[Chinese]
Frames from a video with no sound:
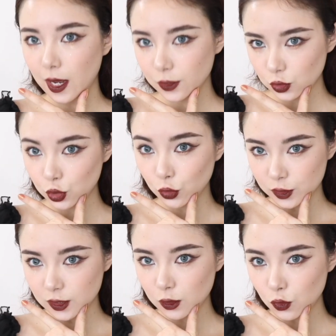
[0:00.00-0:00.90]
还是手
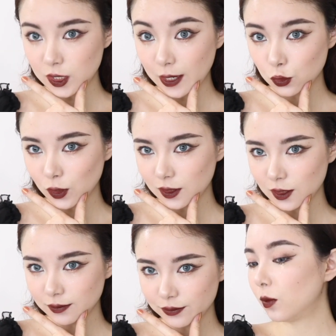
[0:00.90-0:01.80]
撕绿茶妆
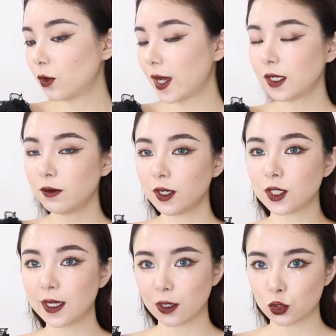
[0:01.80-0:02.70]
呢？不过因为这
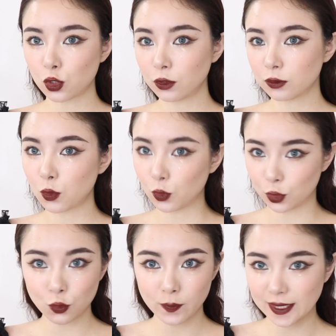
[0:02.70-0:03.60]
两个妆容呢我
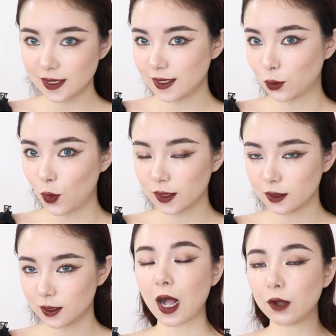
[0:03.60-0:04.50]
都蛮喜欢
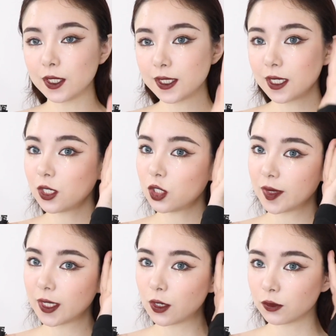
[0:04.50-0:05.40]
的。好，那今天的视
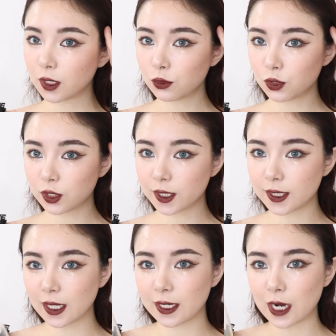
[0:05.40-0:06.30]
频内容呢就是这
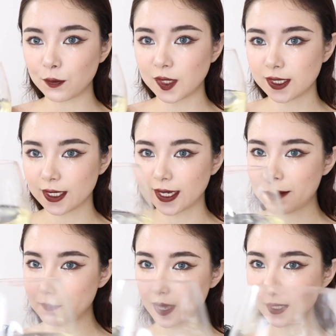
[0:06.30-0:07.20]
些了，让我们一起
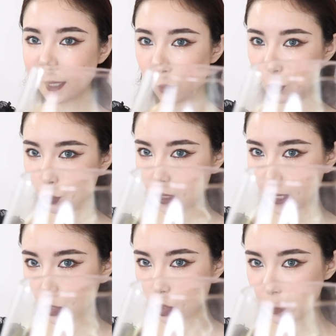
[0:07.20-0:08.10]
干杯庆祝今
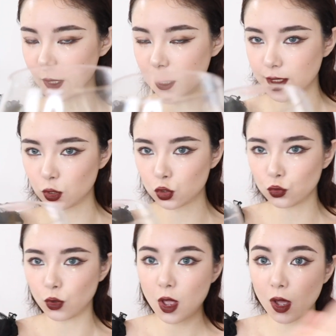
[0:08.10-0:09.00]
天视频的结
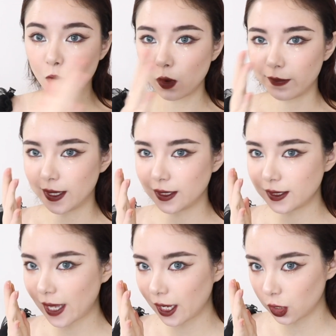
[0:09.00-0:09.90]
束。我们
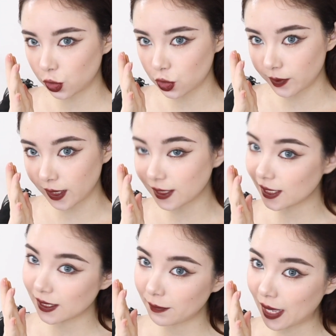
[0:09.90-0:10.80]
下一个视频再
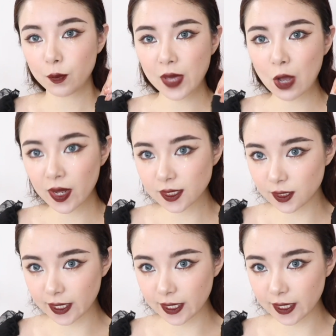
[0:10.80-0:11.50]
见吧！不要忘记